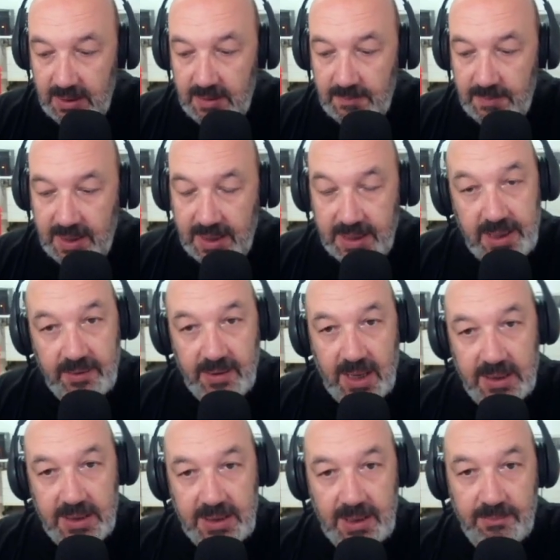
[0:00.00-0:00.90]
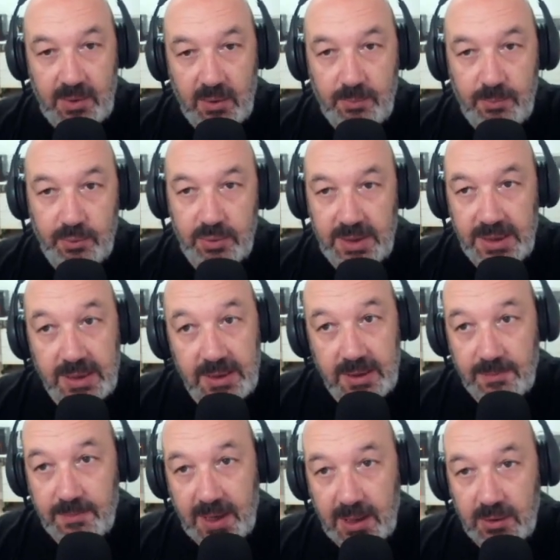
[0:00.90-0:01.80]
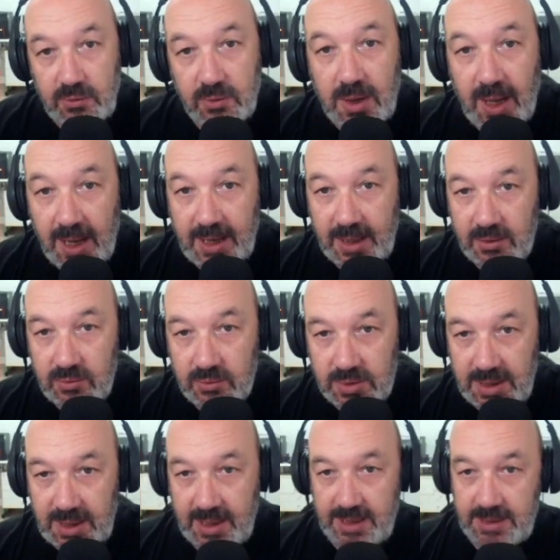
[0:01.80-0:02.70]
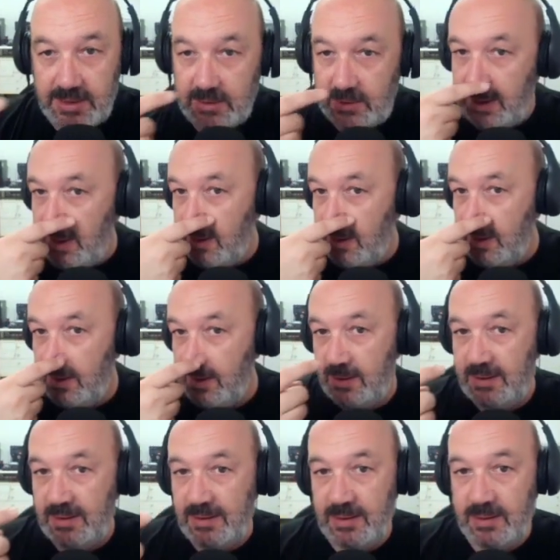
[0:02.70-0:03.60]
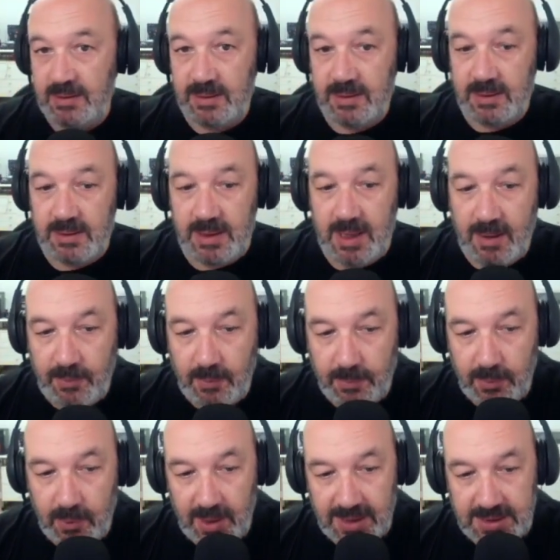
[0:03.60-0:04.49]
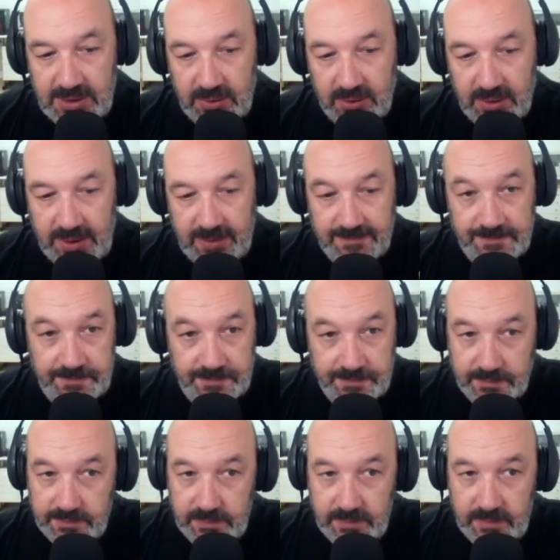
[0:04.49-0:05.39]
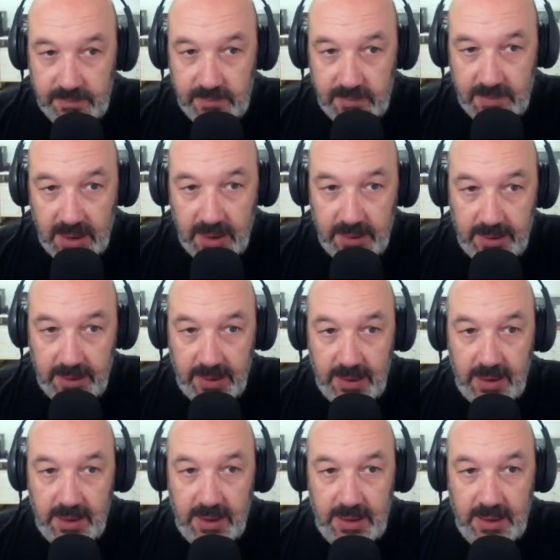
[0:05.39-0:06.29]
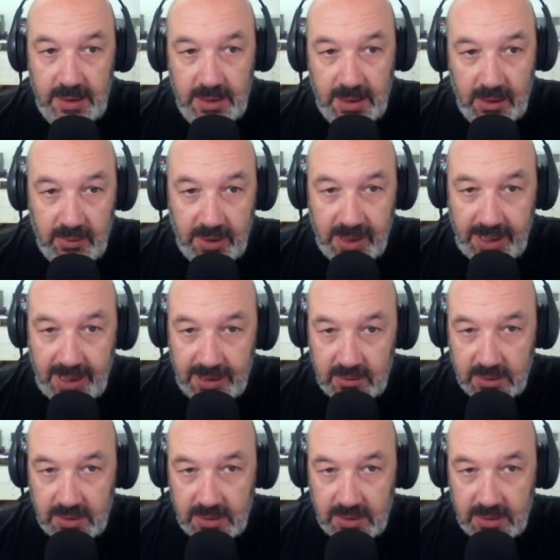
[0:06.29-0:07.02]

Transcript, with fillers: perché andrebbero puniti per educare tutto il resto del, della popolazione. Il, allora, reato,